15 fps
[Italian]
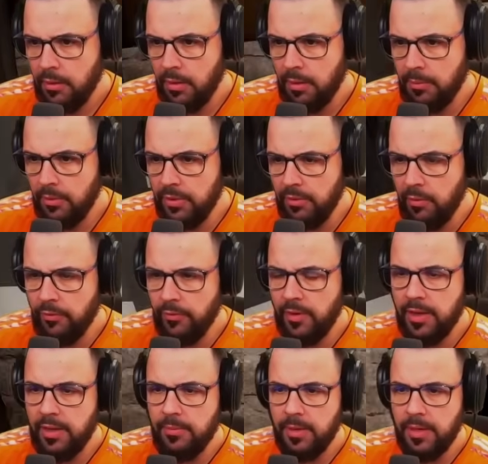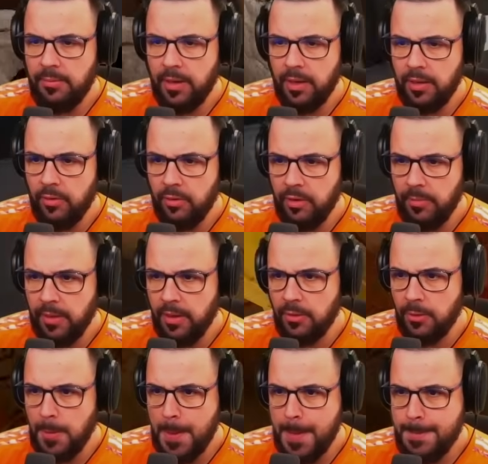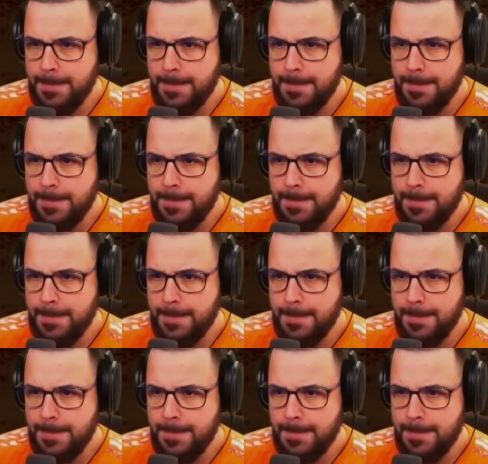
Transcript: La potevo fare prima, io ripeto.